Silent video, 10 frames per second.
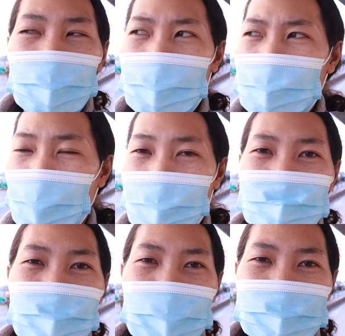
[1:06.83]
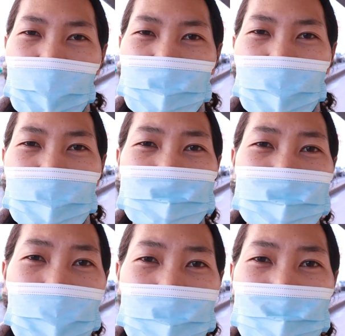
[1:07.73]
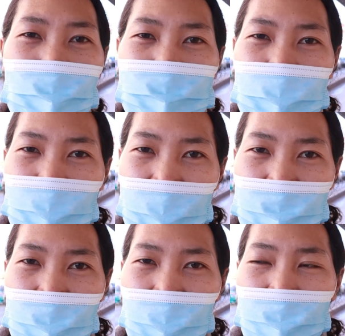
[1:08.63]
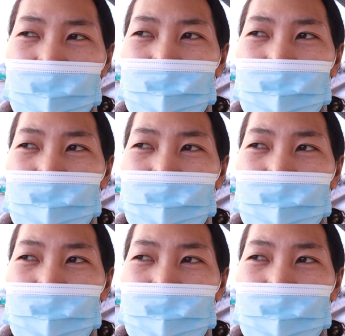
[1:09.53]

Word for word: อของที่มาจากไทยนะคะสินค้าที่มาจากไทยนะคะ